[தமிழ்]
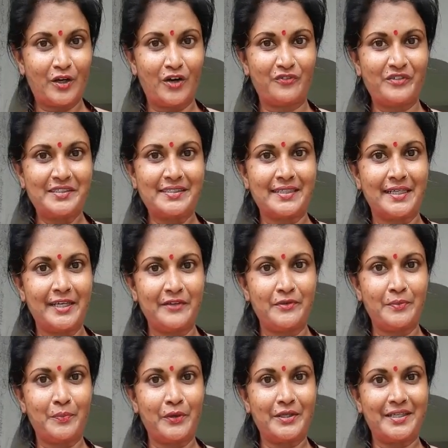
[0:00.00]
ஆஃபீஸ்க்கு
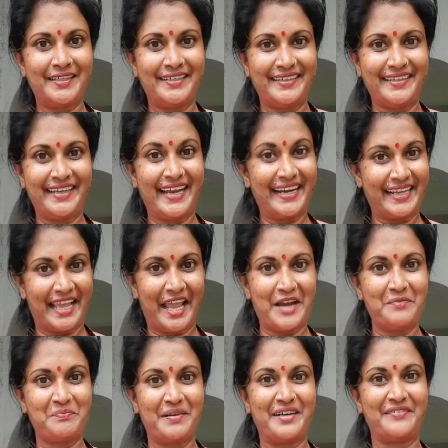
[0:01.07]
லீவு போட்டு எனக்கு
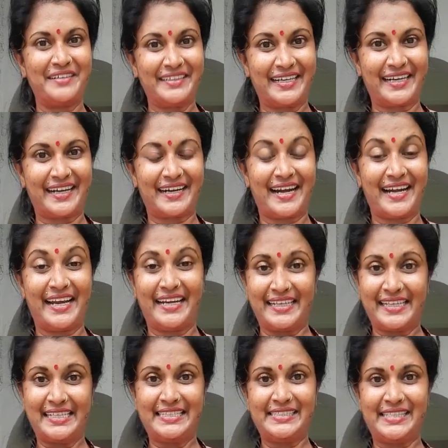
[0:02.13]
ஹெல்ப் பண்ண வந்திருக்கிறனால
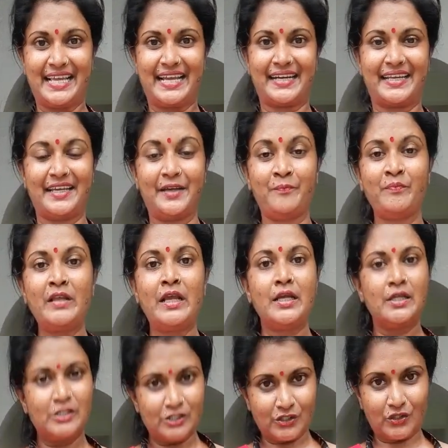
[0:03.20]
எனக்கு ஈஸியாக இருக்குது
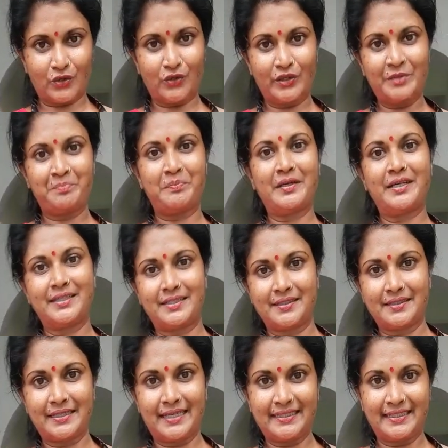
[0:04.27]
ஸோ இப்போ
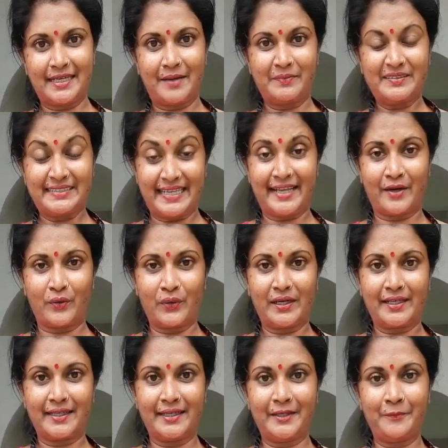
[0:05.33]
அதை நான் செய்கிறேன்
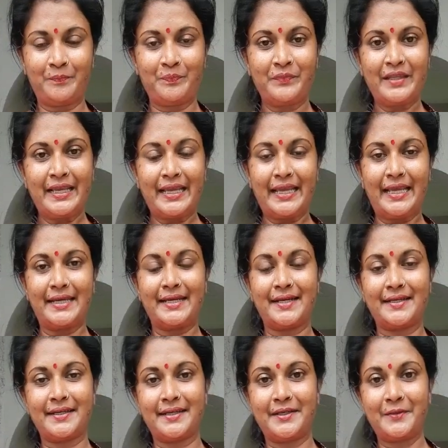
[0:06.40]
உங்களுக்கு
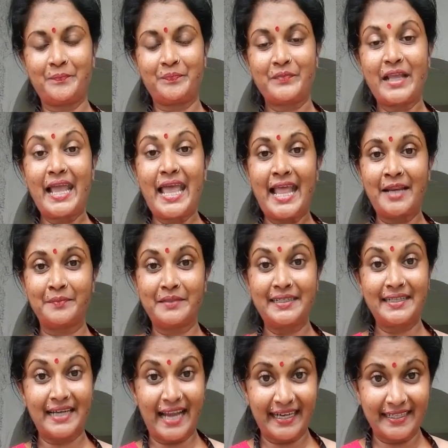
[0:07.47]
என்னென்னா
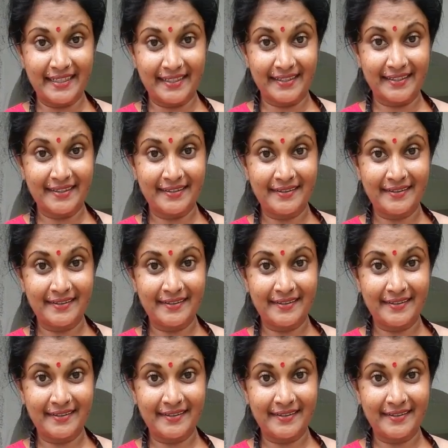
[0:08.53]
அல்மண்ட் லண்டன்